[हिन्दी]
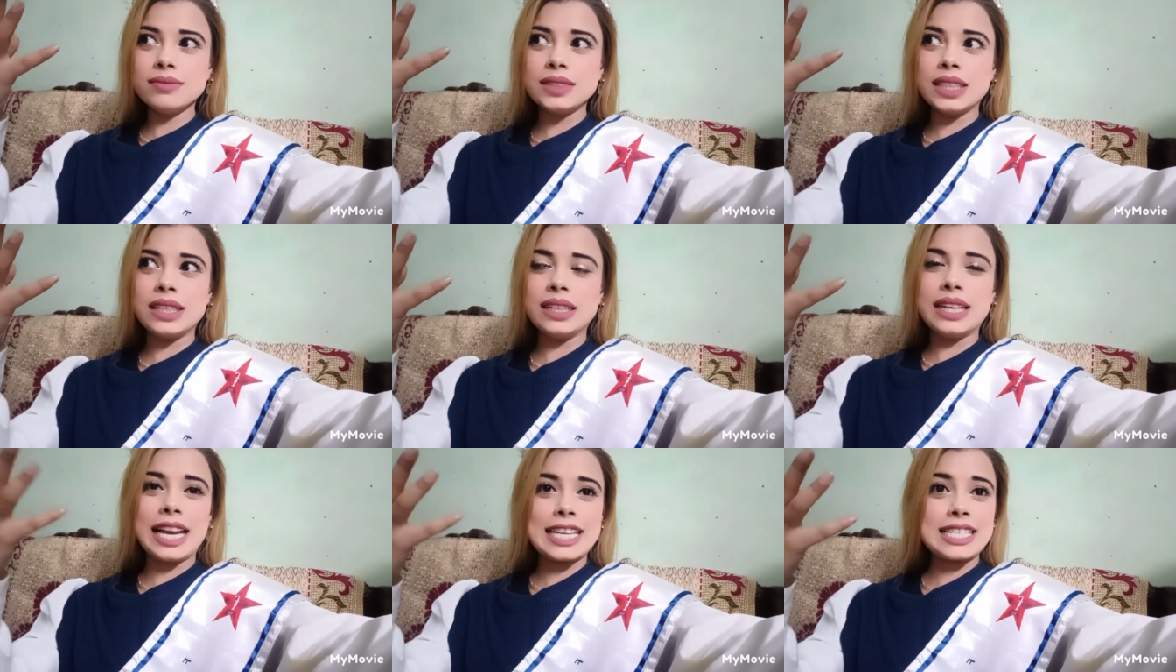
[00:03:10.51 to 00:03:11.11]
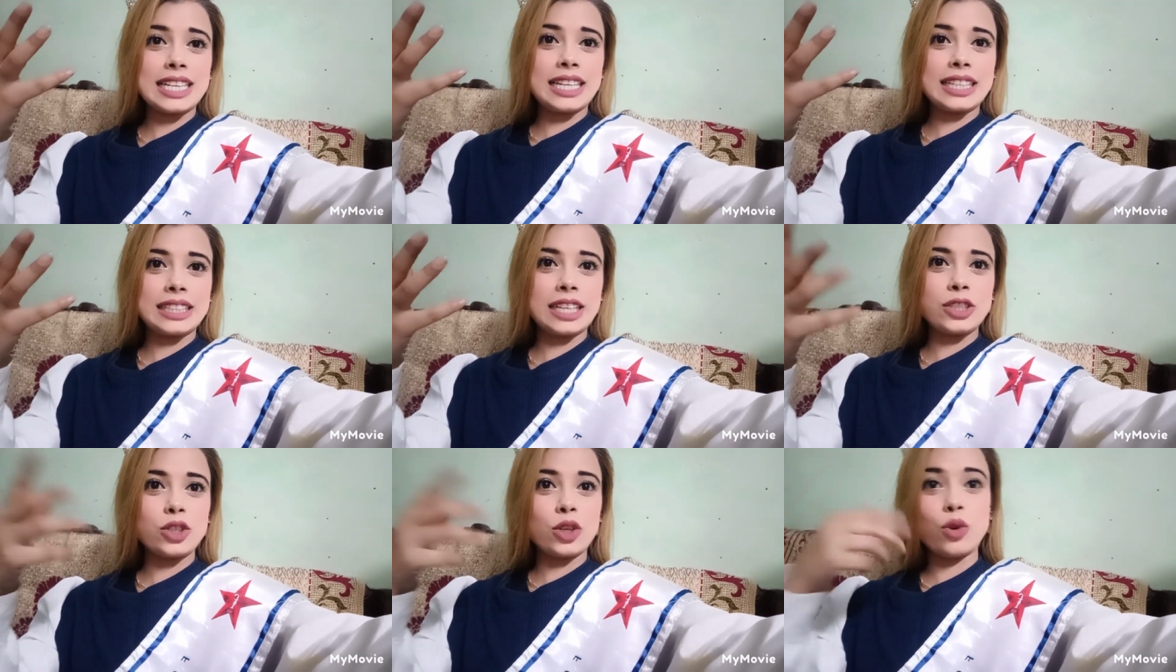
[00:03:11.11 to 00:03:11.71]
आ, ऐसा लगता
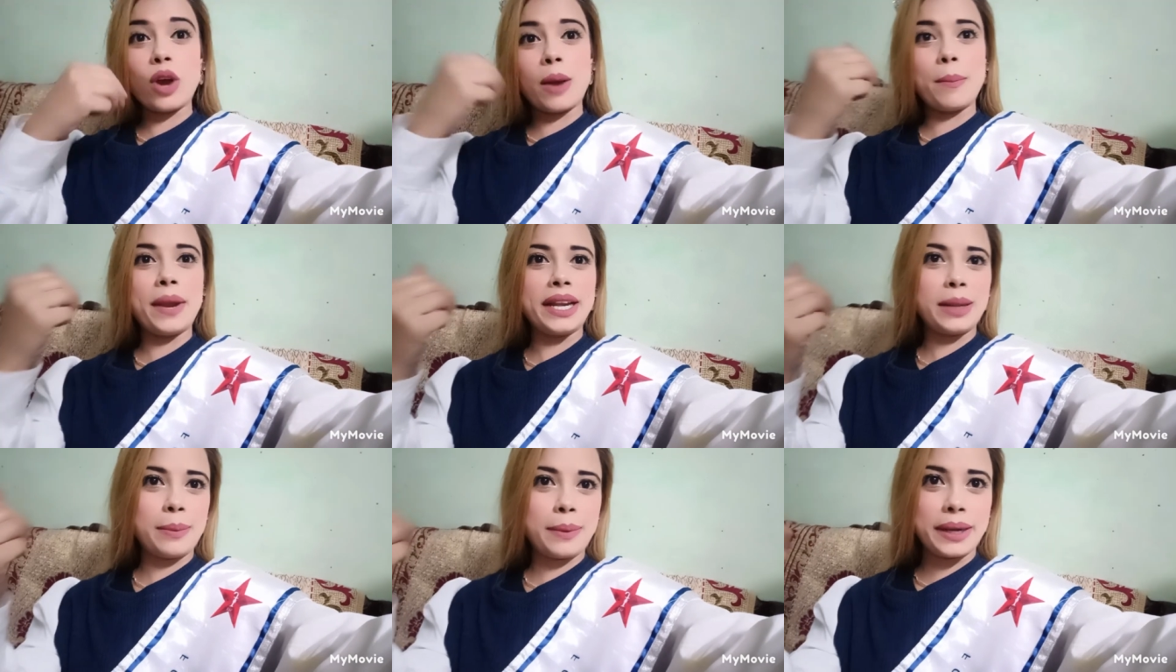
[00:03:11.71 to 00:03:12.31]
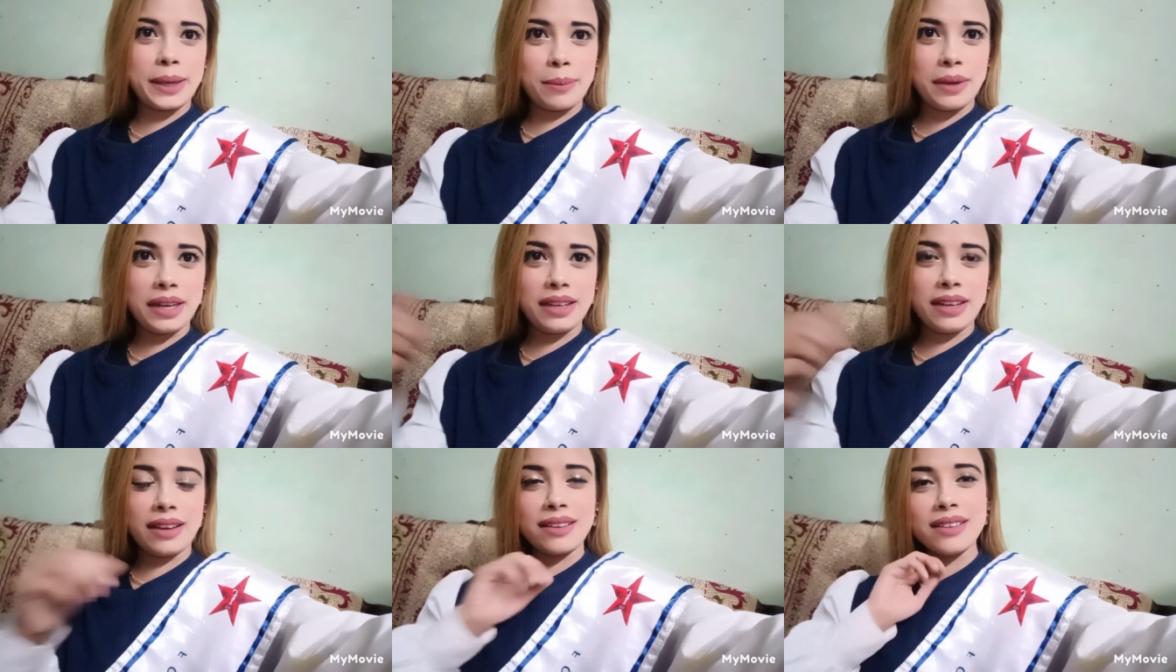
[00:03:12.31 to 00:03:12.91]
है चलो हाँ बैठे बैठे मिल
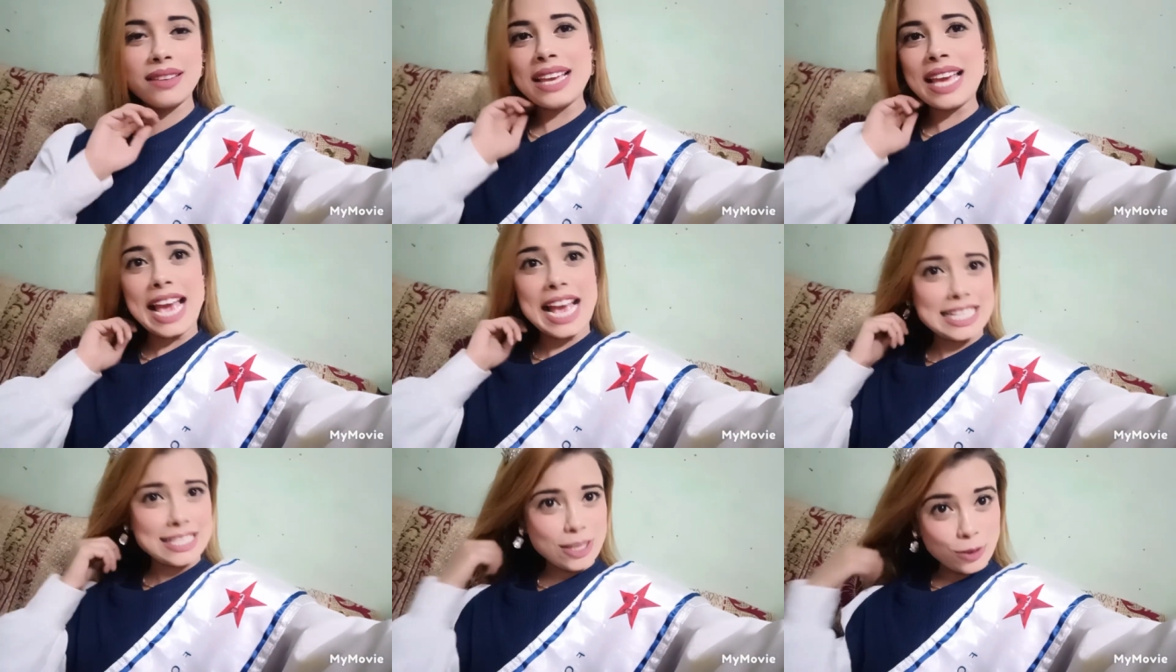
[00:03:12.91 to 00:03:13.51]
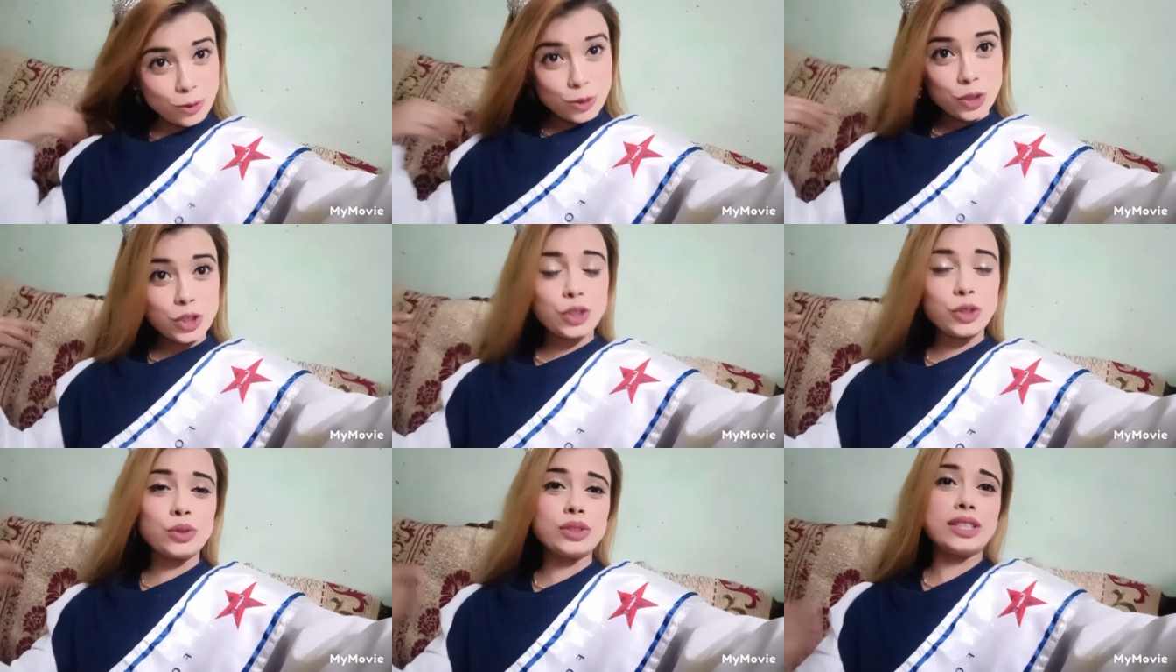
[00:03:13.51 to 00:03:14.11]
गया ऐसा कुछ
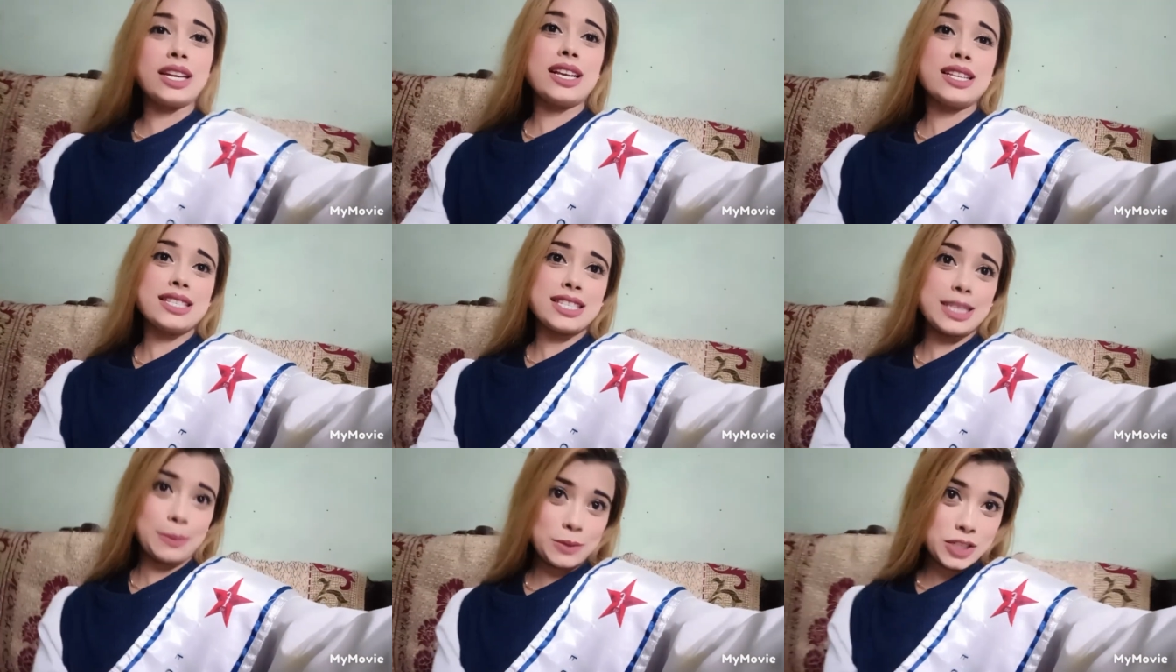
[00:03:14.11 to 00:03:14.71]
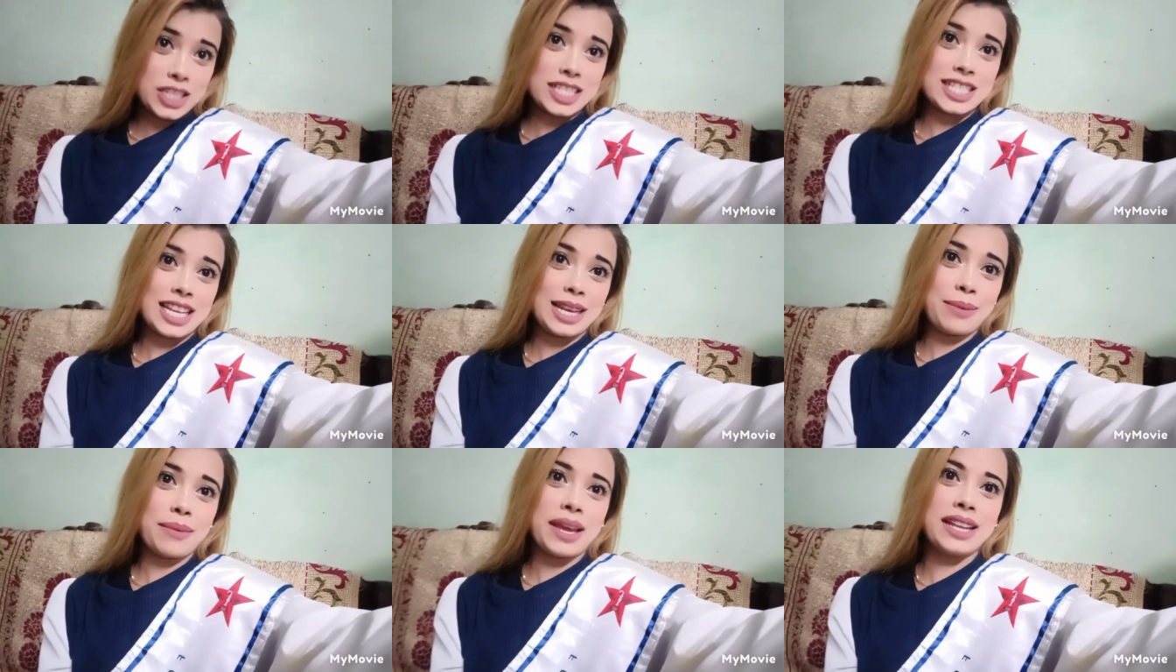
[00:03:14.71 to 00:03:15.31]
नहीं होता सब चीज़ के
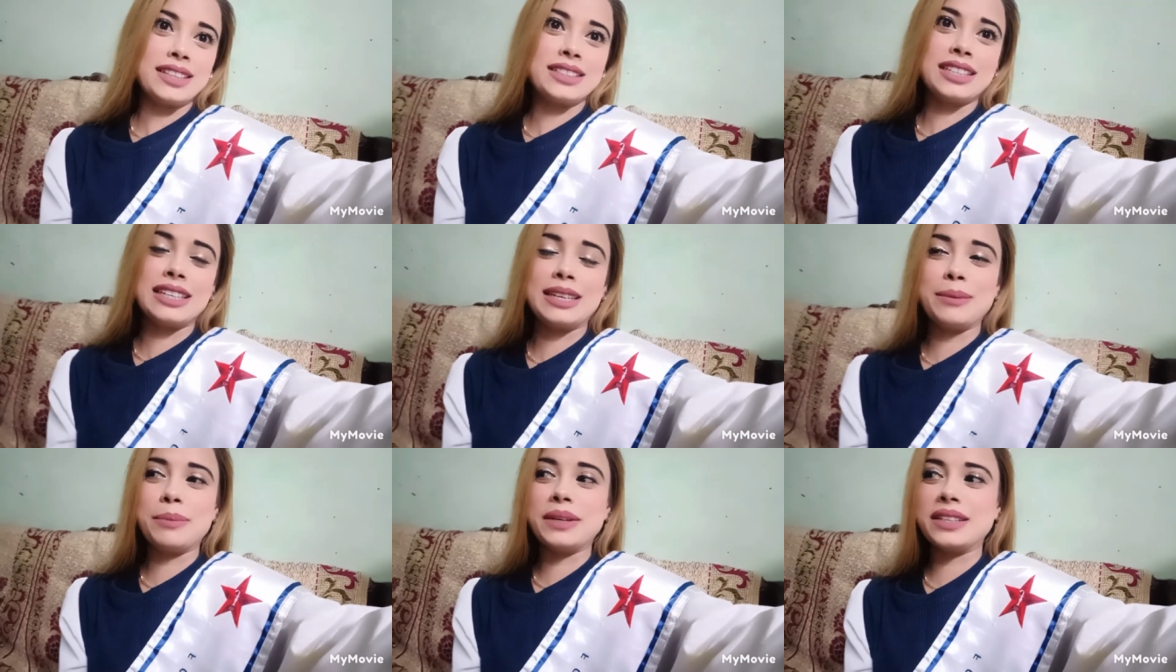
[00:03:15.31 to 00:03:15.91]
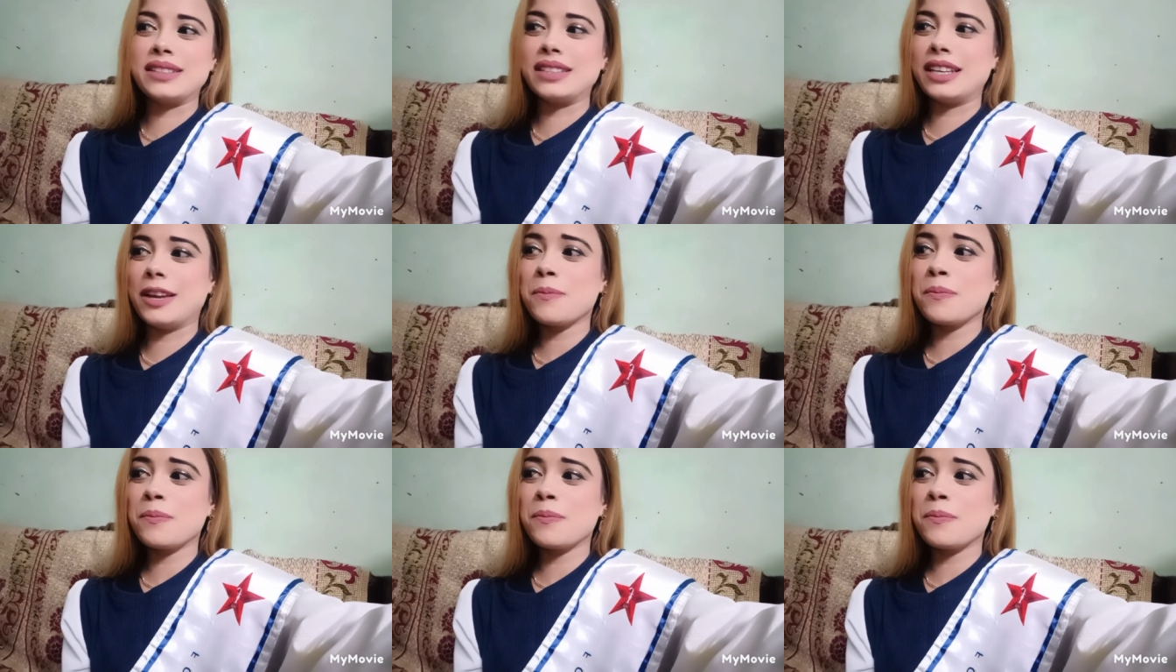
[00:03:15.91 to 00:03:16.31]
लिए मेहनत करनी पड़ती है